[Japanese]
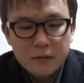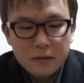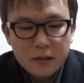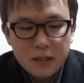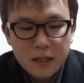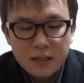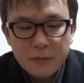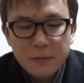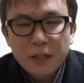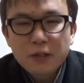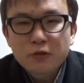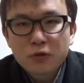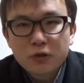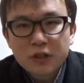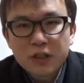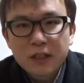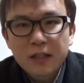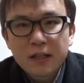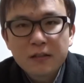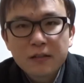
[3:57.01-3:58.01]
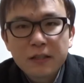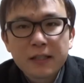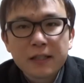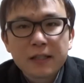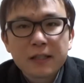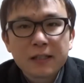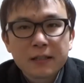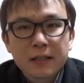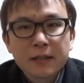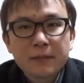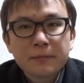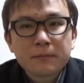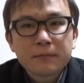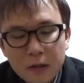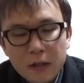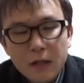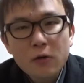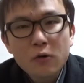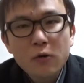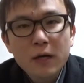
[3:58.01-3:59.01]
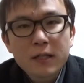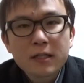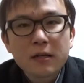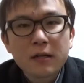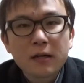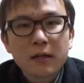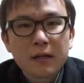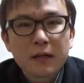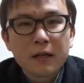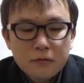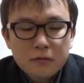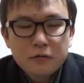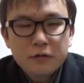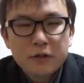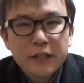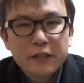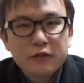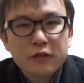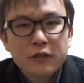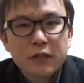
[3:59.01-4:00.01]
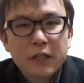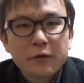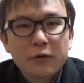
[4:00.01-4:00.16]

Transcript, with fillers: 朝クの時間帯からね結構朝から売れ行きが良